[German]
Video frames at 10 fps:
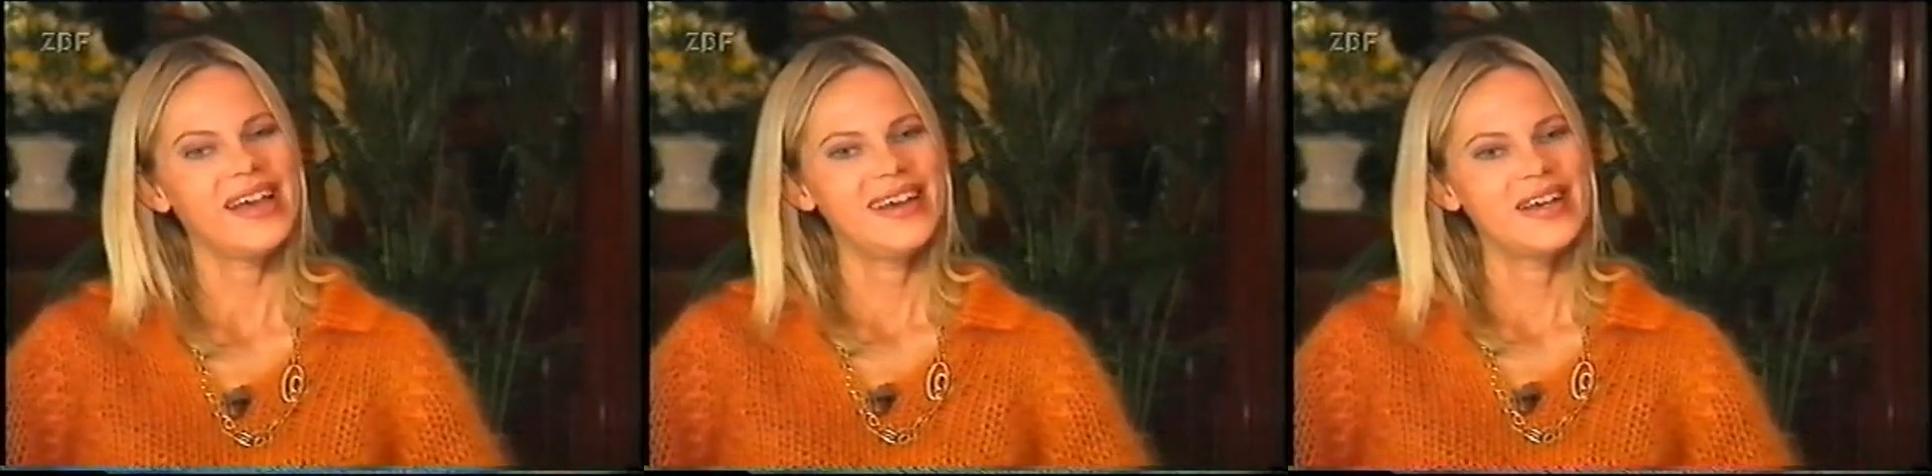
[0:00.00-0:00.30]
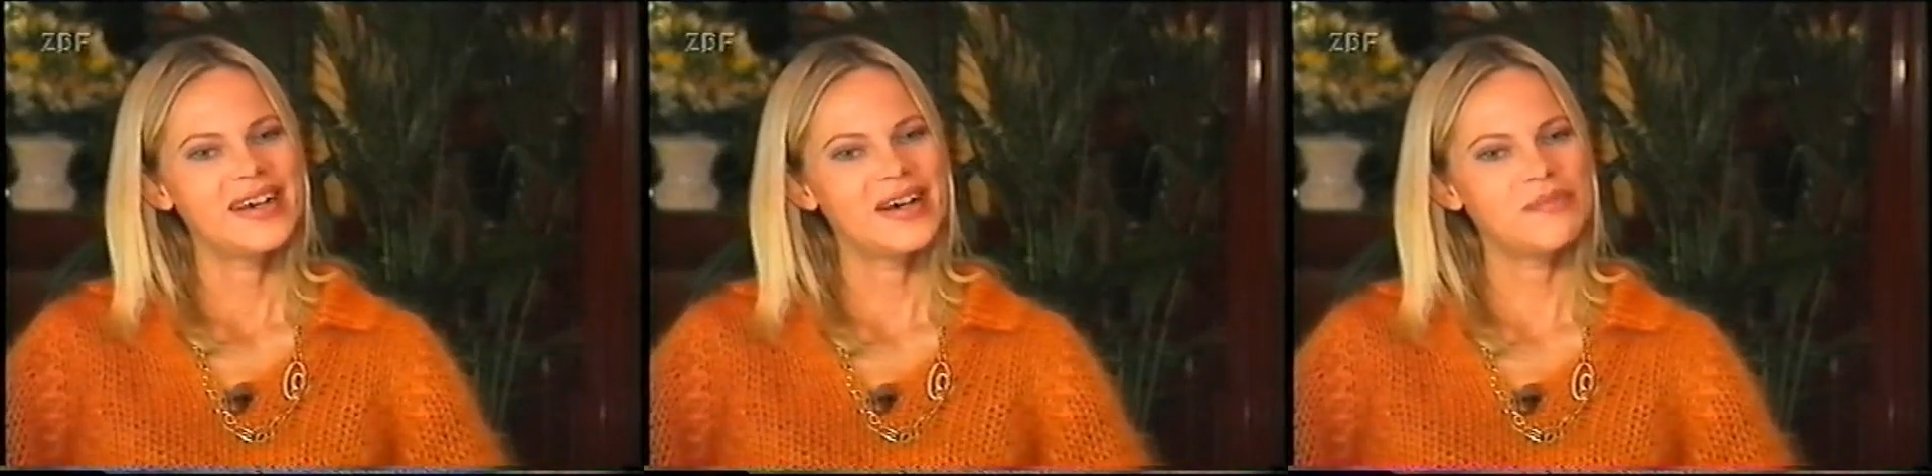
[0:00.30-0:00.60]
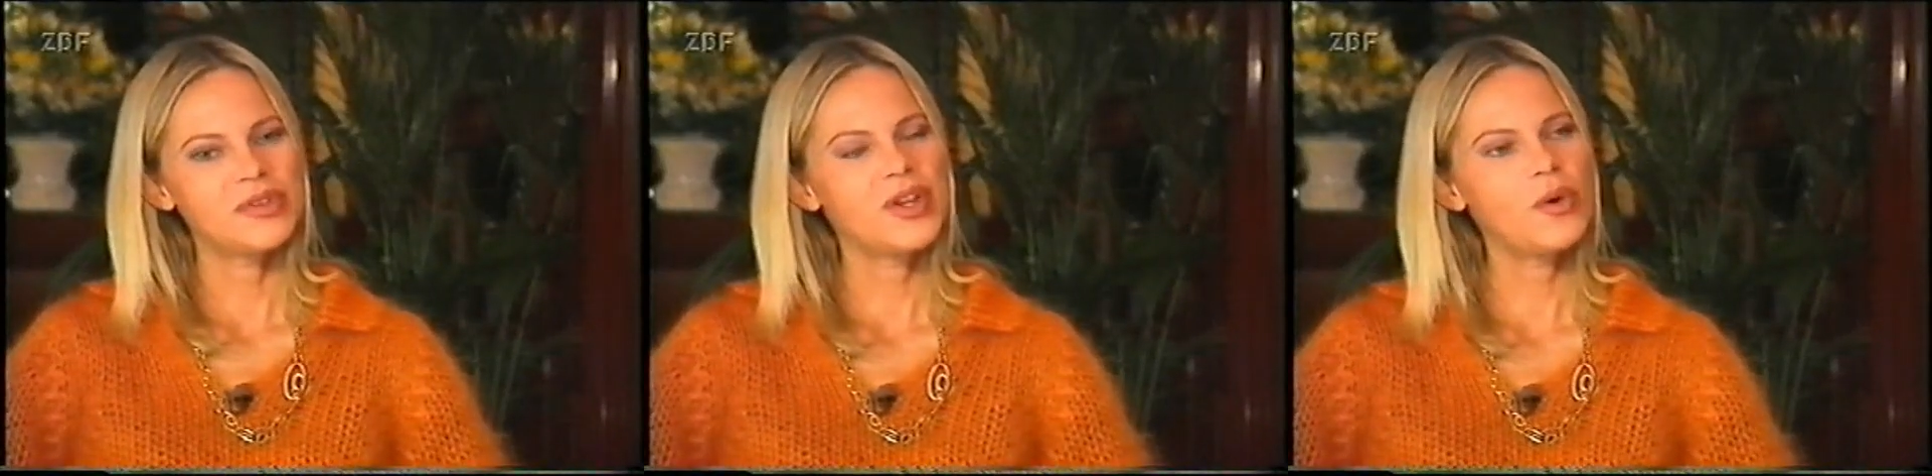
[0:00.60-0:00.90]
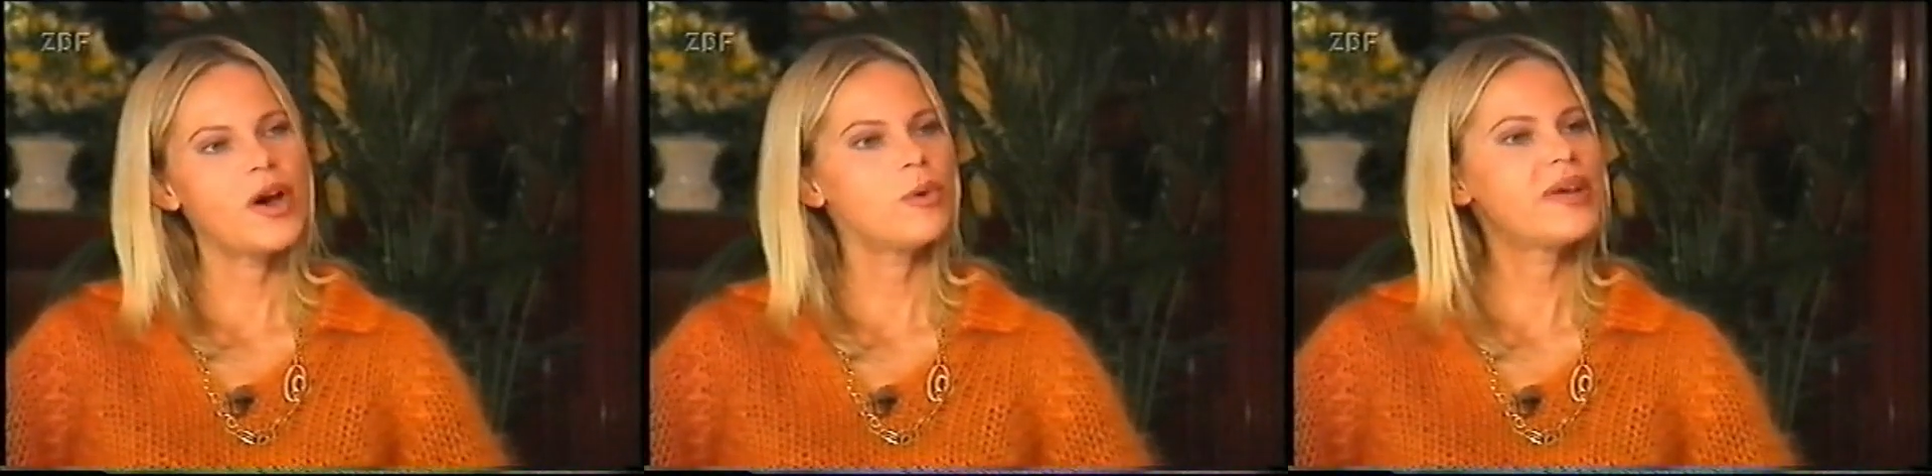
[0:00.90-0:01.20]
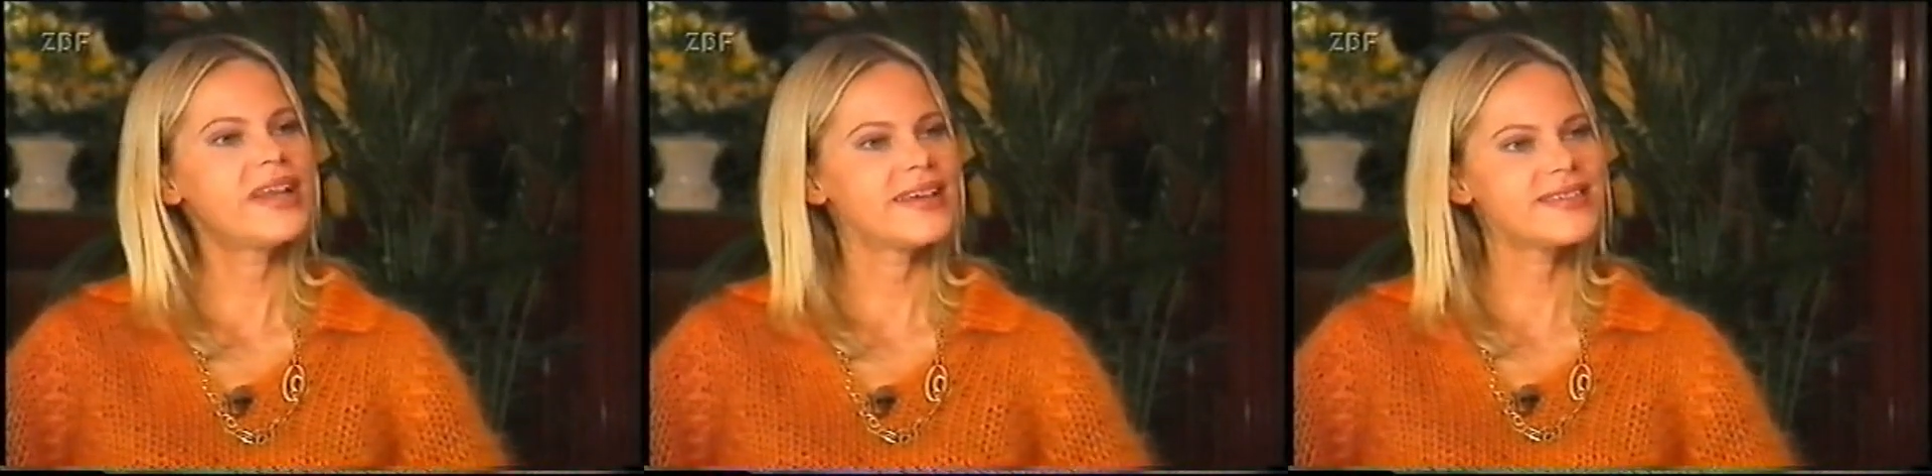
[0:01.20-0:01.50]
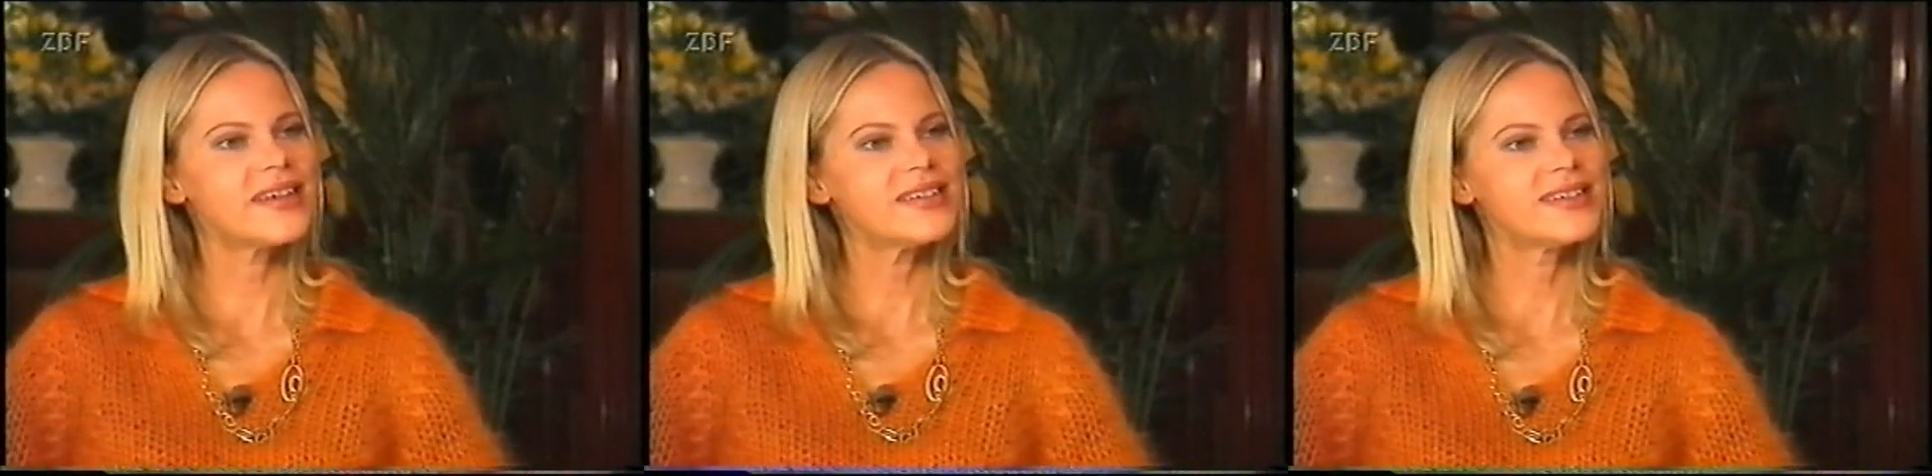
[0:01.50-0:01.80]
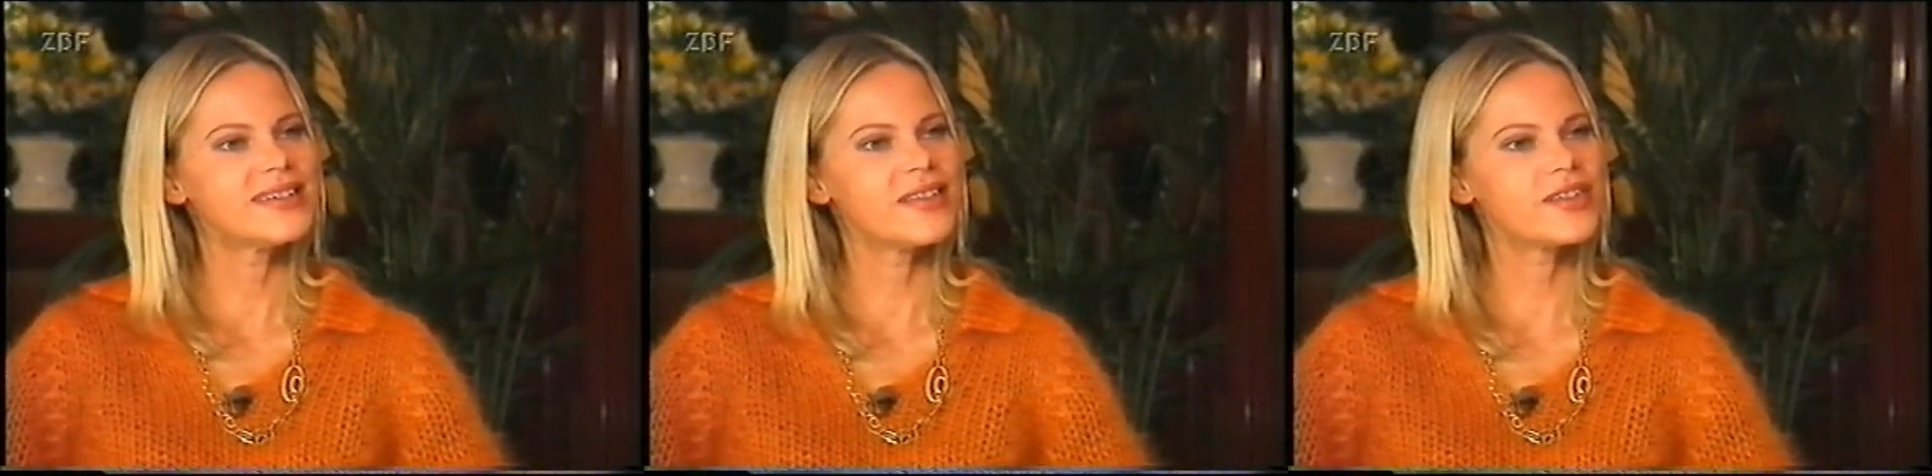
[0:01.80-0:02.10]
Sie kennen ähm, vielleicht den
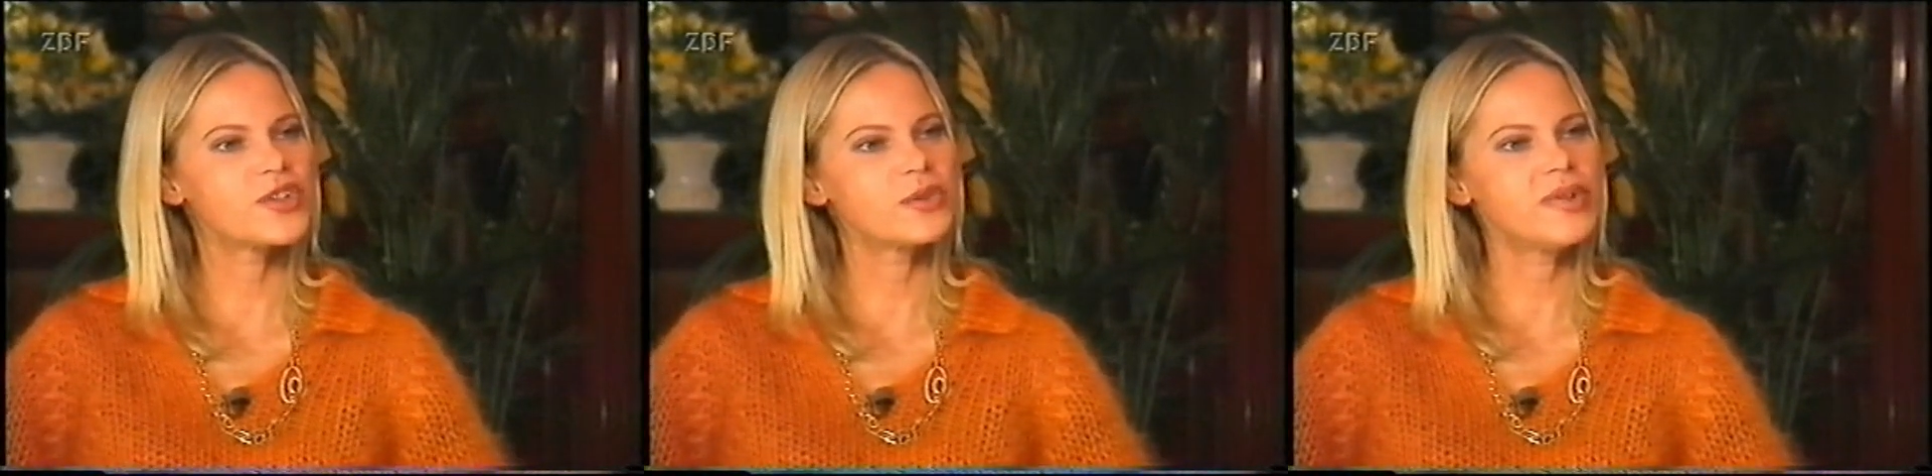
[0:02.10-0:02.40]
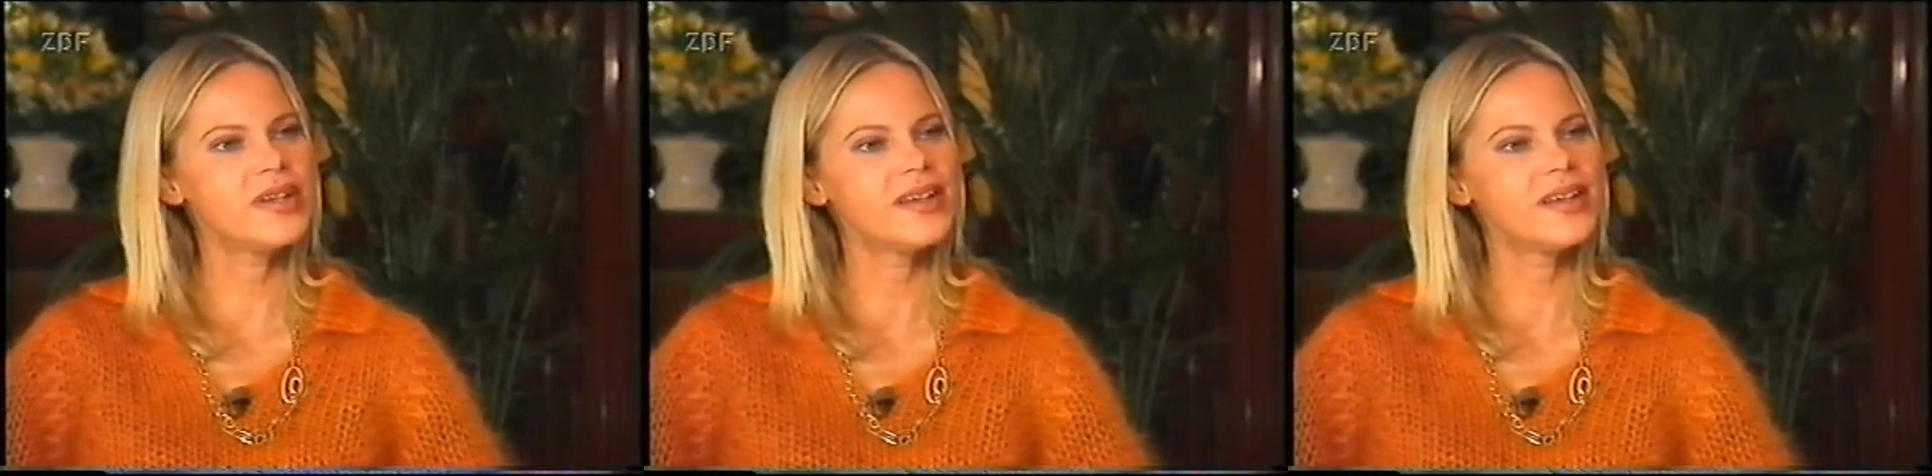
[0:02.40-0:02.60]
deutschen Schriftsteller